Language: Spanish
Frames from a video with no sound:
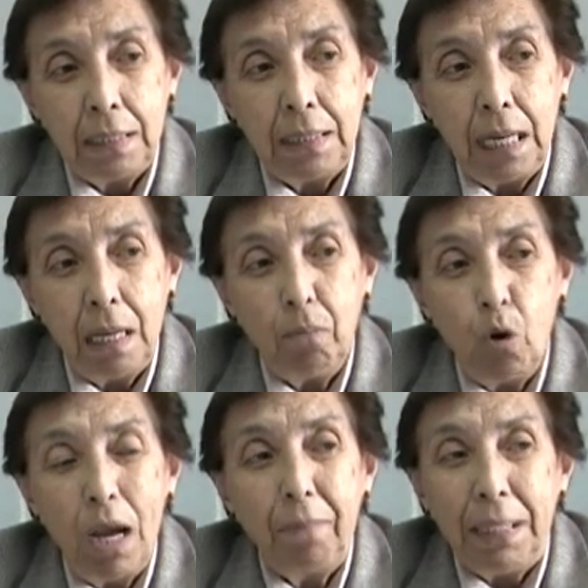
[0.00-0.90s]

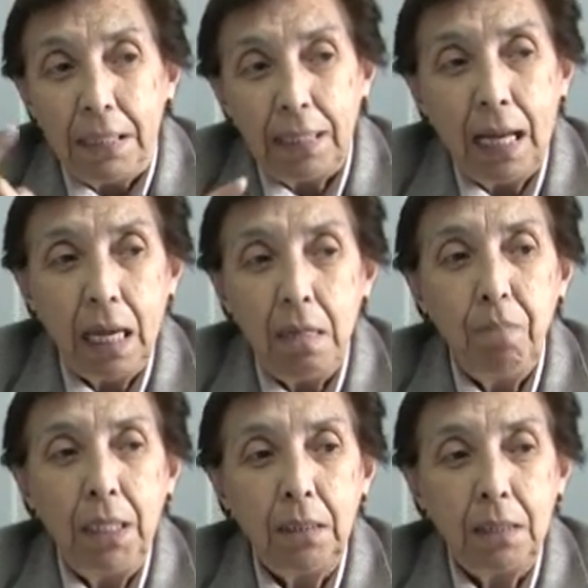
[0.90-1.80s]
tenemos la ventaja
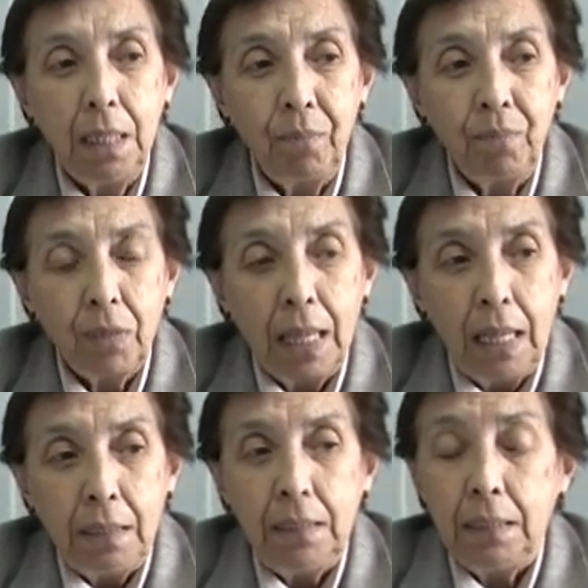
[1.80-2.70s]
inmensa
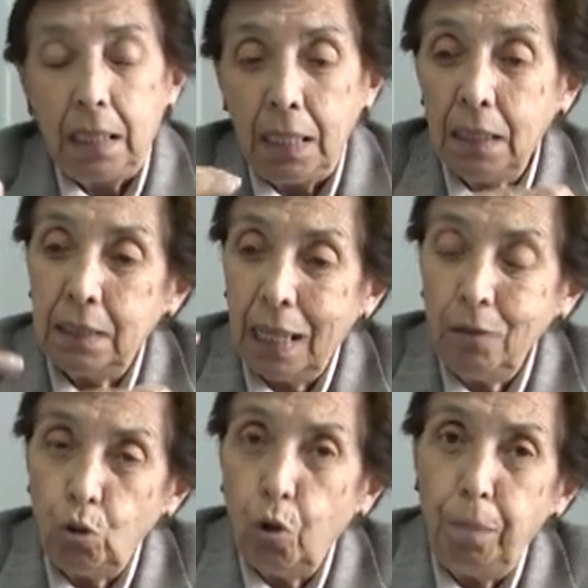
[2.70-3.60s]
de tener
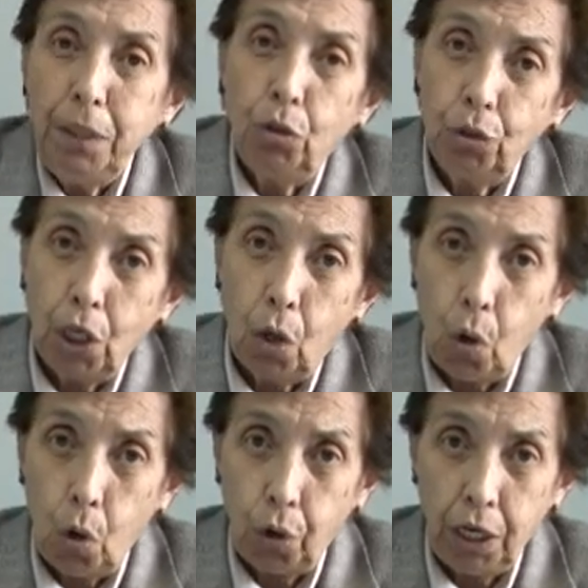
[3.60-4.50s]
tantos pisos
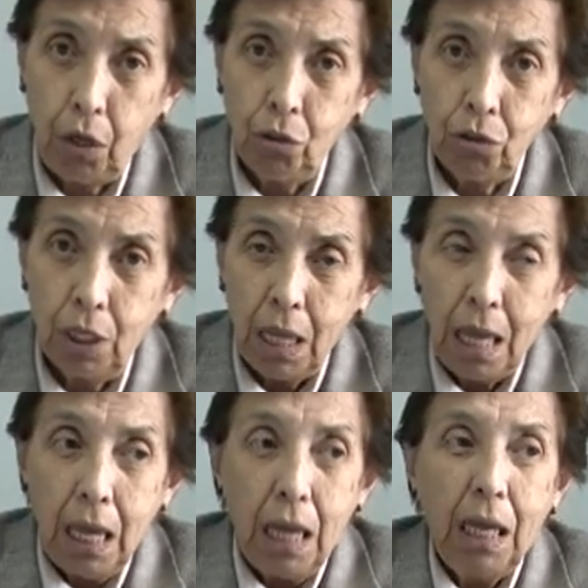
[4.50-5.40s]
ecológicos
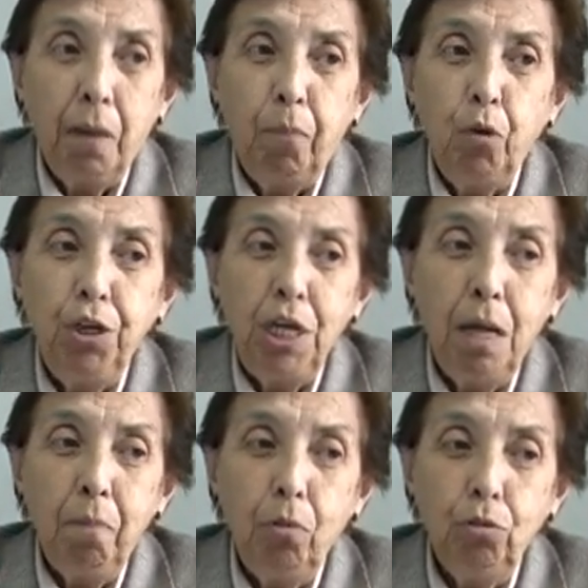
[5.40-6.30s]
que
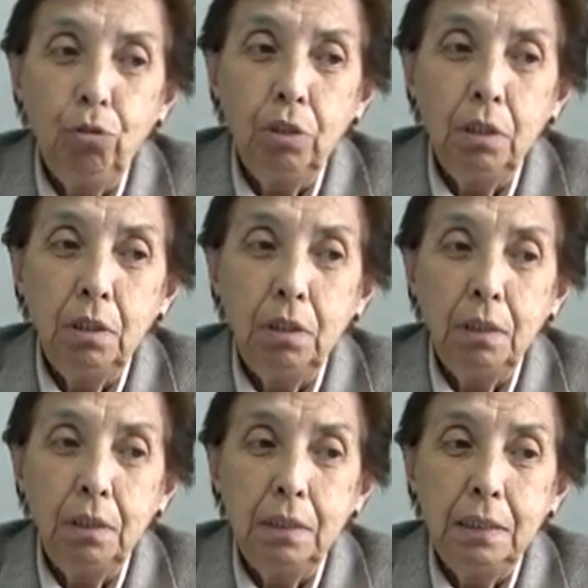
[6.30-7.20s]
podríamos
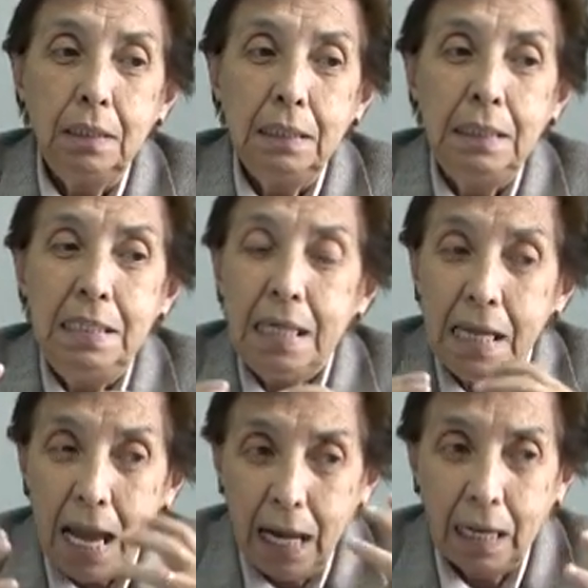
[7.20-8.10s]

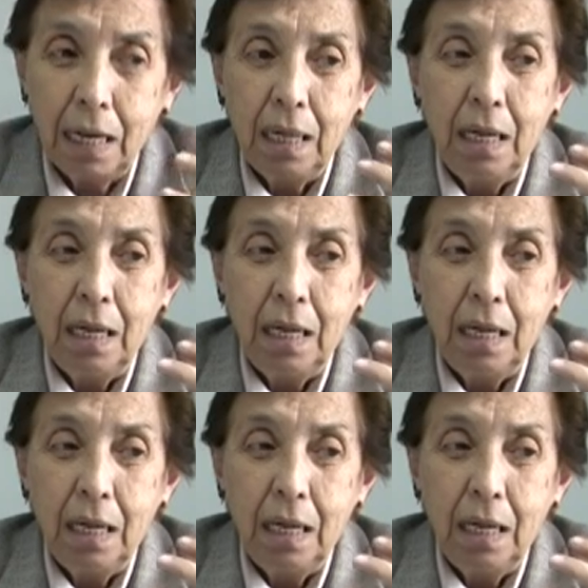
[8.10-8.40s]
llenar